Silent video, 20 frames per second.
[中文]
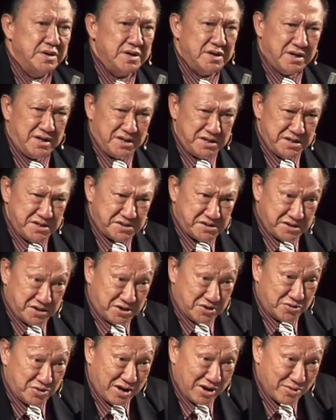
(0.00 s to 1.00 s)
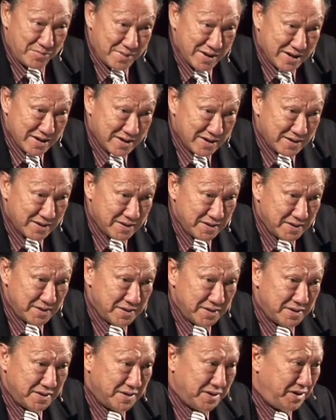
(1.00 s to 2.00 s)
合一是口号吗？
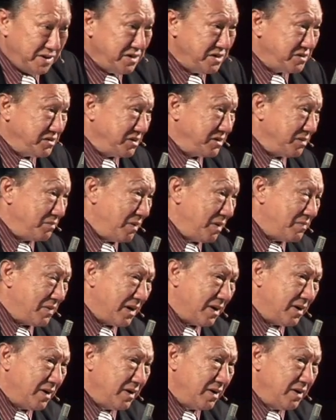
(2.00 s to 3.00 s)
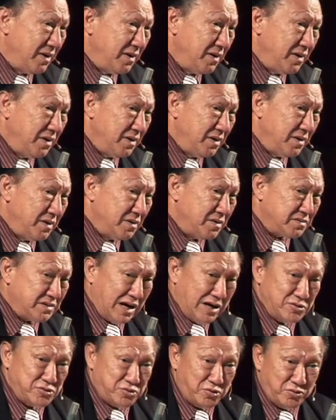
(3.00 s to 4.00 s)
合一是什么吗？
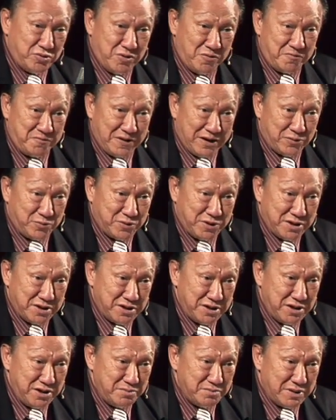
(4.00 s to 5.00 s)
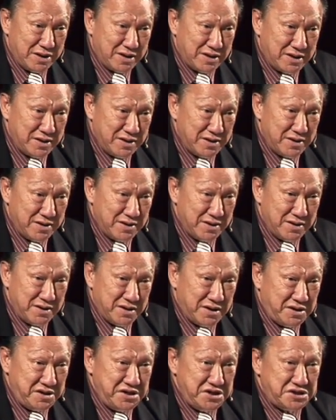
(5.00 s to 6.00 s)
唐崇荣反对合一吗？
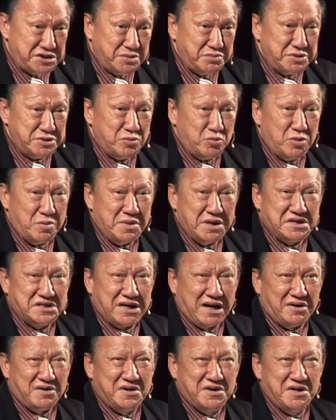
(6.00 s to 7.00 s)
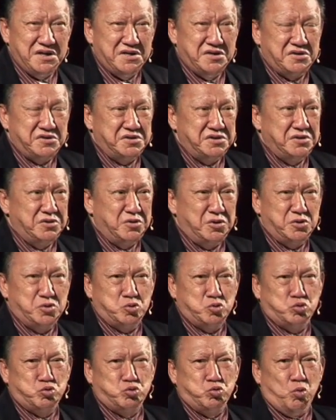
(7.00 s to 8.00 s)
合一是不是我们来唱合一的诗歌？
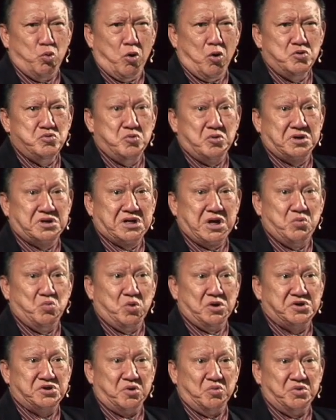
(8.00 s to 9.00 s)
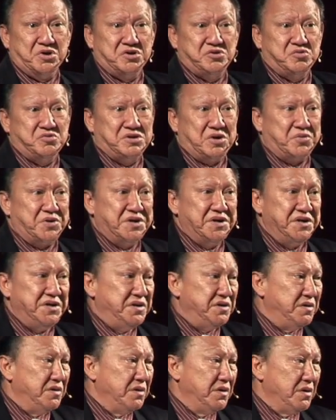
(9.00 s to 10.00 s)
所有跟我走的就叫合
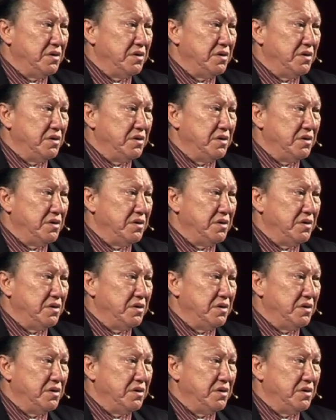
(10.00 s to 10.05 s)
一，